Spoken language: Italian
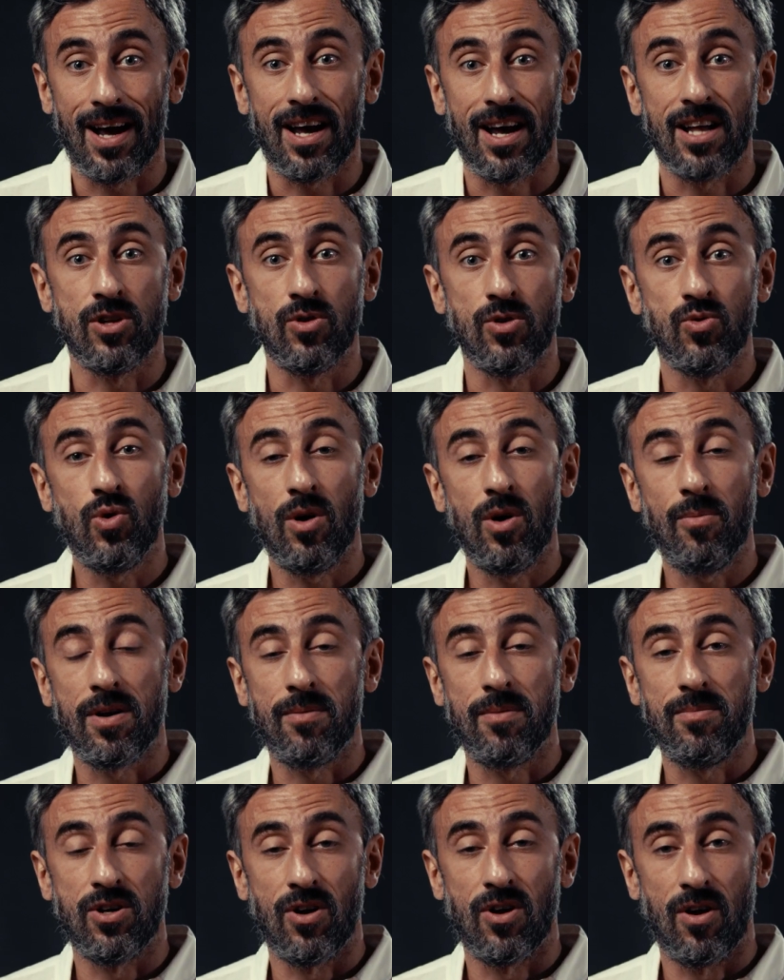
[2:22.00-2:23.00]
anche di due
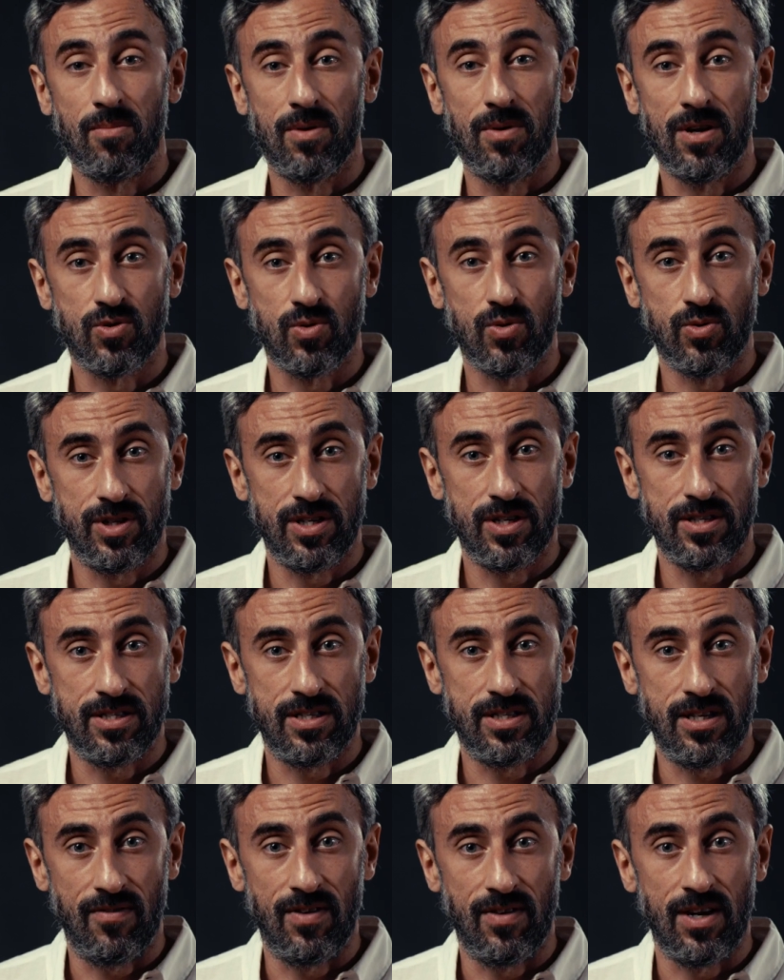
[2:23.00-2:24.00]
premi Nobel Nobel
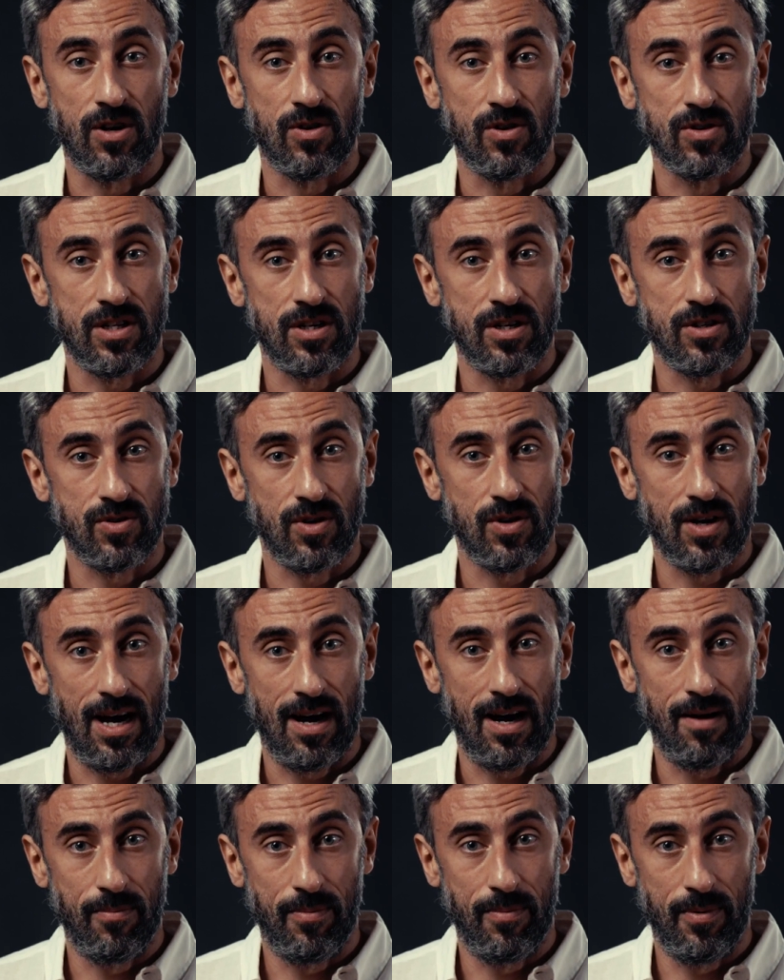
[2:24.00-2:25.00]
successivi nello stesso
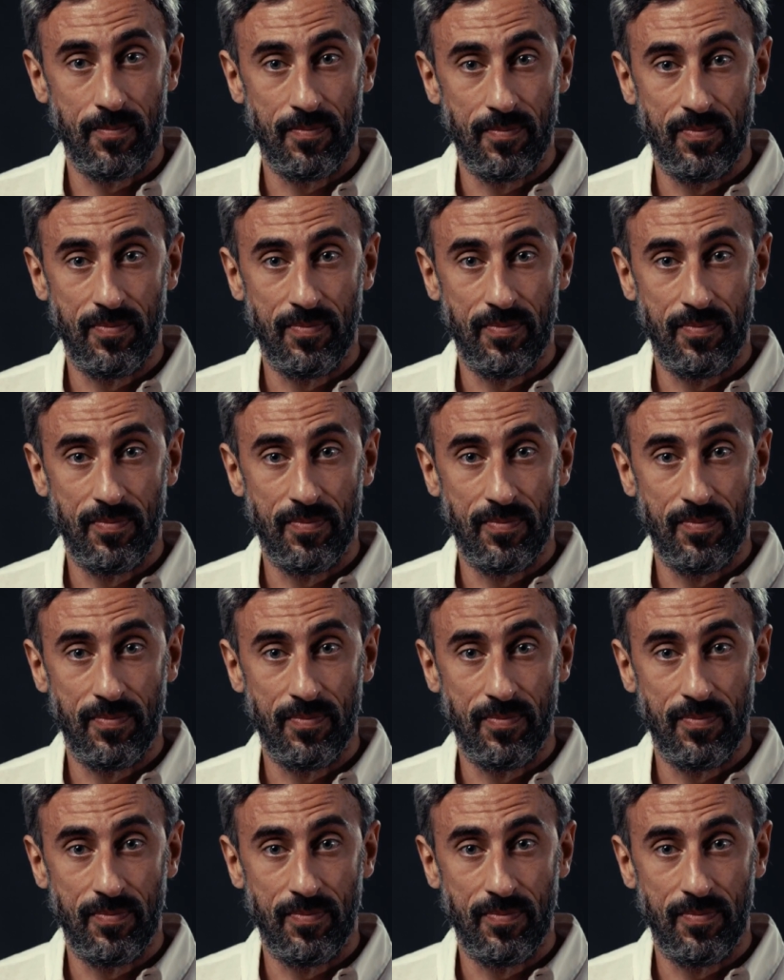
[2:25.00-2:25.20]
campo.